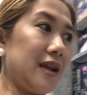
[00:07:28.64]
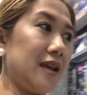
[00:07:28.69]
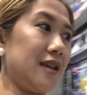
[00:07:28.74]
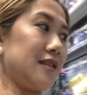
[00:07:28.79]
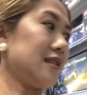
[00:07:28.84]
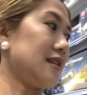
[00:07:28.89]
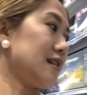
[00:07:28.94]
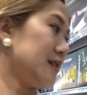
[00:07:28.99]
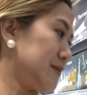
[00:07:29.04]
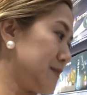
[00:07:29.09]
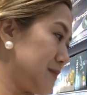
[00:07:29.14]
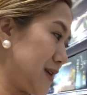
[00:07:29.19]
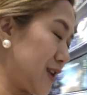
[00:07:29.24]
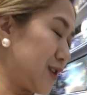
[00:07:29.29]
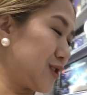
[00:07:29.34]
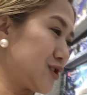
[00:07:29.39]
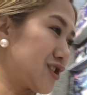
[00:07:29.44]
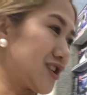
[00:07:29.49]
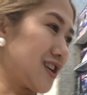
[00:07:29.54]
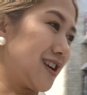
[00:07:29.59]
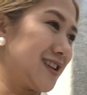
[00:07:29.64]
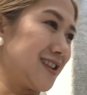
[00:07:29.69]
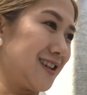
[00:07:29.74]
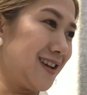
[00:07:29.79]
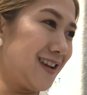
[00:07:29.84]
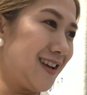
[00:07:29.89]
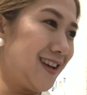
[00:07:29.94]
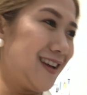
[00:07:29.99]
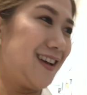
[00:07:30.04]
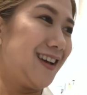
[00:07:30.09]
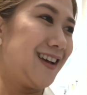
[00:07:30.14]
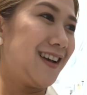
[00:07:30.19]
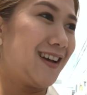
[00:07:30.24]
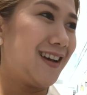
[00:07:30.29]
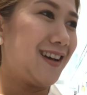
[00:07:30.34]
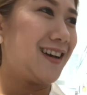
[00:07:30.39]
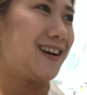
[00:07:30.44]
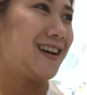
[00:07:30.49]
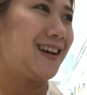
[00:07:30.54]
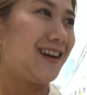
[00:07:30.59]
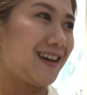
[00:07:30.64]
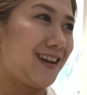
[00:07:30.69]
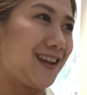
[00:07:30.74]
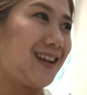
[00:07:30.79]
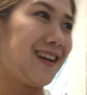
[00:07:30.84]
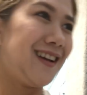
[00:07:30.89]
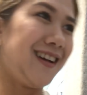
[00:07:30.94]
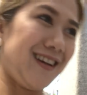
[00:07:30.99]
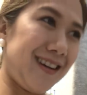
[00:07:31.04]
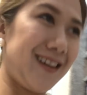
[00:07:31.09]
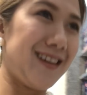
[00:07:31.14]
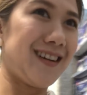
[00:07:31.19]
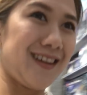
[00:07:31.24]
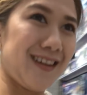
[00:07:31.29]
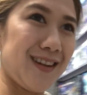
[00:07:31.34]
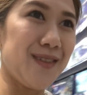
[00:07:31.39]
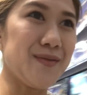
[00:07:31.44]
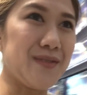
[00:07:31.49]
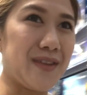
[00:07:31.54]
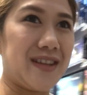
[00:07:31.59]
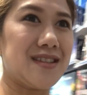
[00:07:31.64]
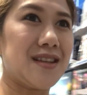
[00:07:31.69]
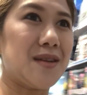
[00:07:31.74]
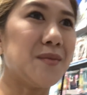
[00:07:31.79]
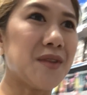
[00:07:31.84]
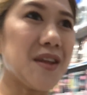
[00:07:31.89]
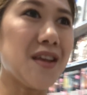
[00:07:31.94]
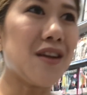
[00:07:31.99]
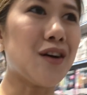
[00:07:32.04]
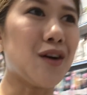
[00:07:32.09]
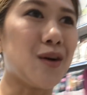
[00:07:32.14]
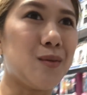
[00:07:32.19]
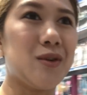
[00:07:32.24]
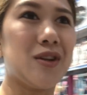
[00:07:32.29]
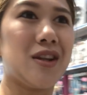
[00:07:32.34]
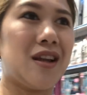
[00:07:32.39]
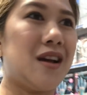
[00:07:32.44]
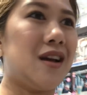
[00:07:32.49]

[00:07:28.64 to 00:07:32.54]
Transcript: Brent, meron siyang alam niyo, something common